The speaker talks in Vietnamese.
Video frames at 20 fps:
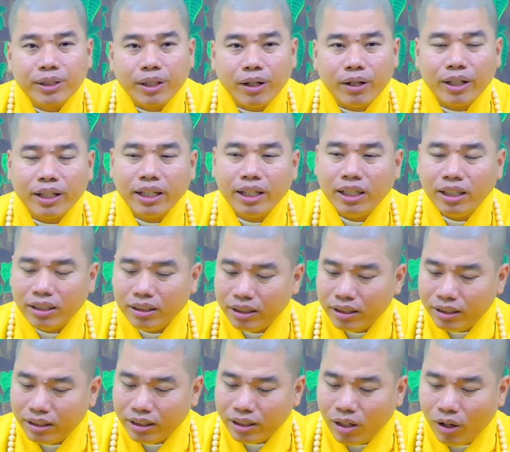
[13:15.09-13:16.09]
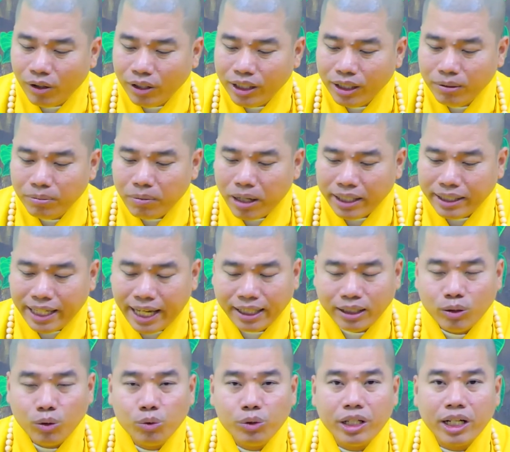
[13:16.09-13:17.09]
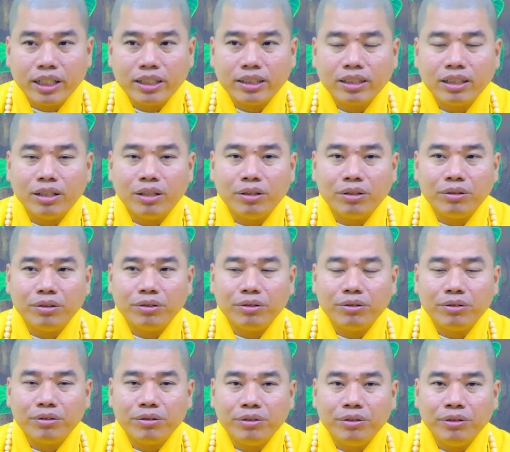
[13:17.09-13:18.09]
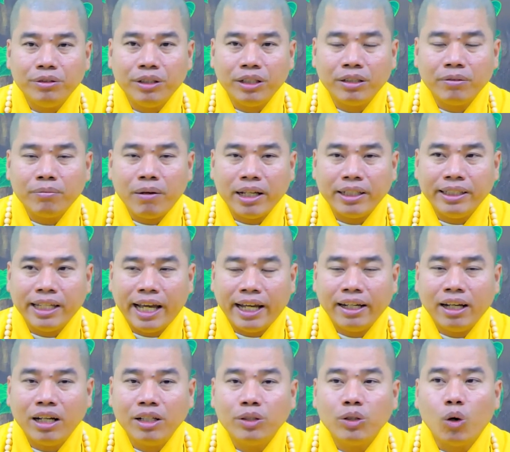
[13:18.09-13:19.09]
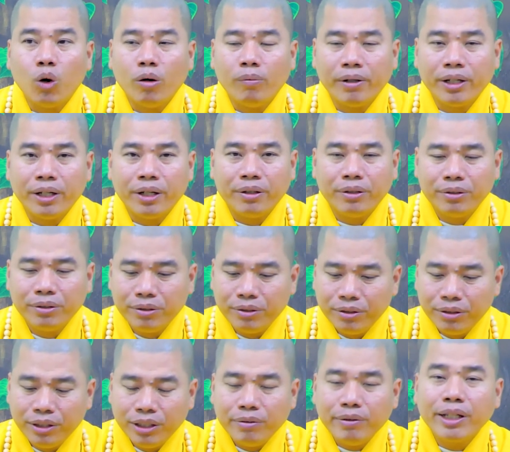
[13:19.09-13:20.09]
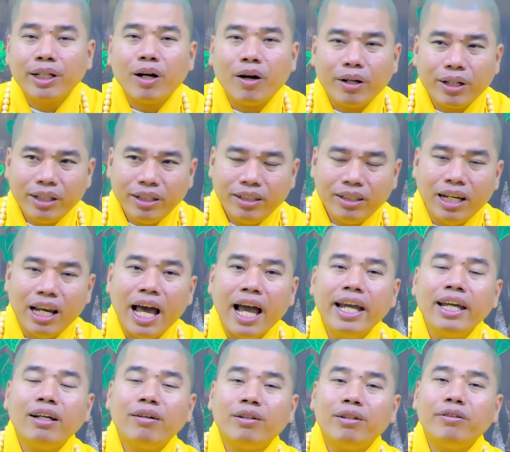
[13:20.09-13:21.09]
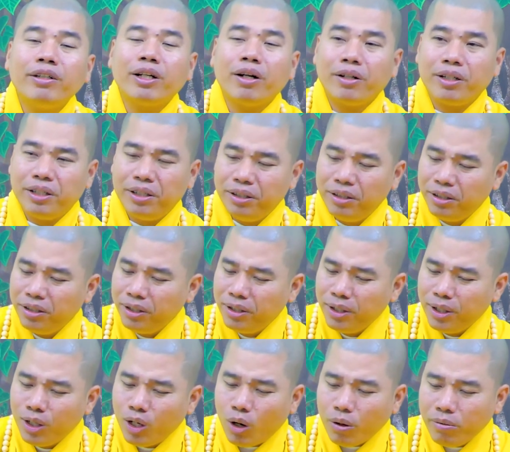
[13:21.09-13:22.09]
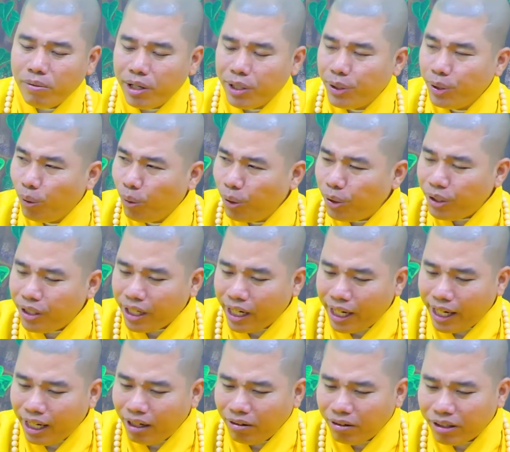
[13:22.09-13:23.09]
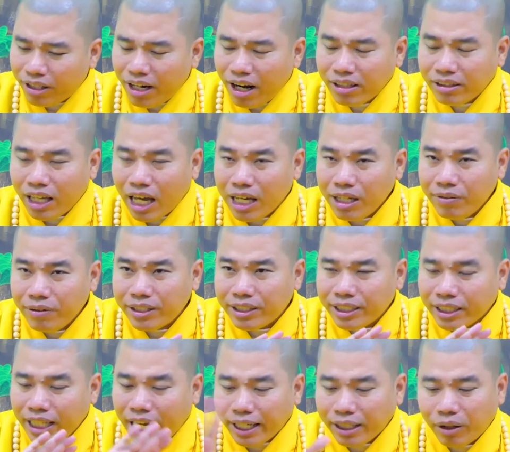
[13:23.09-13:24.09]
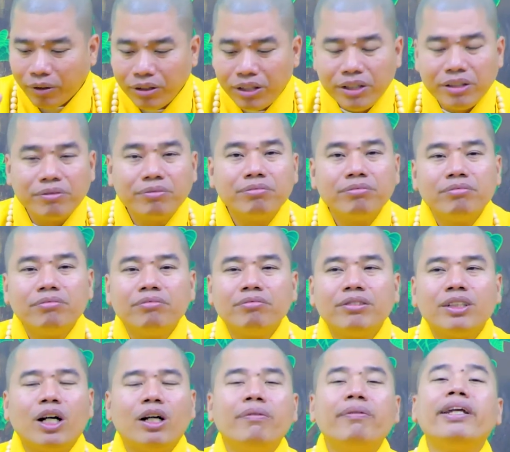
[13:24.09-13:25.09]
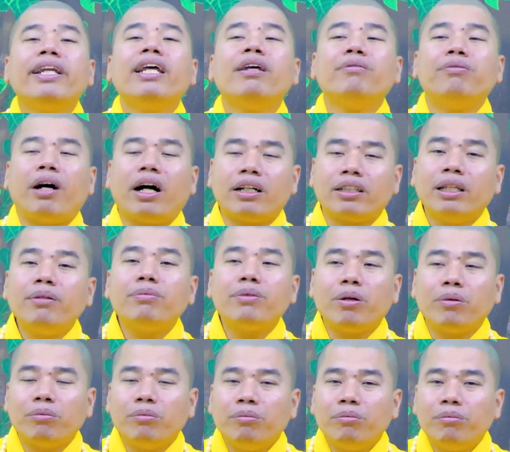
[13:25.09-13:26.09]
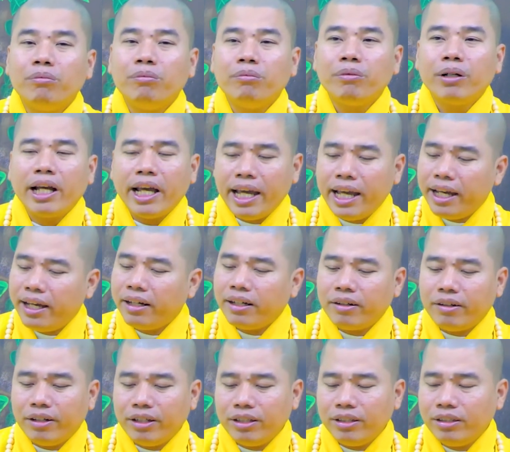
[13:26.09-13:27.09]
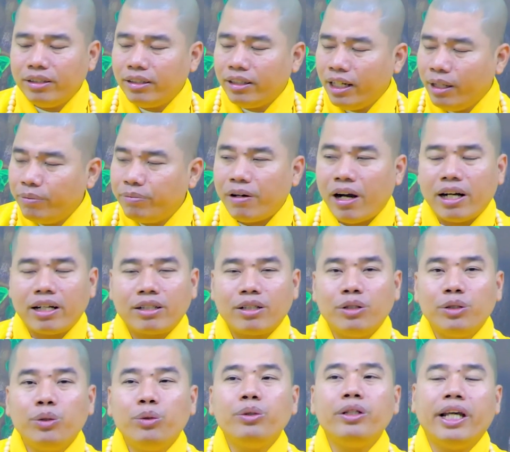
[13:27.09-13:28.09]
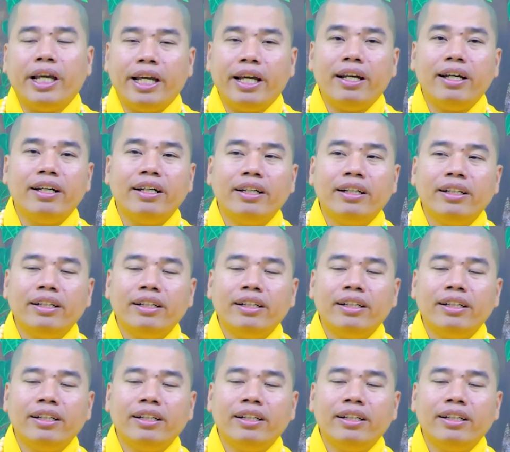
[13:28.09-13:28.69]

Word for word: Rồi á, coi những bài giảng chủ nhật đồ, những bài giảng ở chùa mình đồ, vì coi đi, lễ rồi đó vì coi đi. Rồi bị vui vẻ rồi cơ thể bị sẽ thay đổi liền. Rồi vì niệm Phật tiếp tục. Nghe rồi niệm Phật rồi vui vẻ,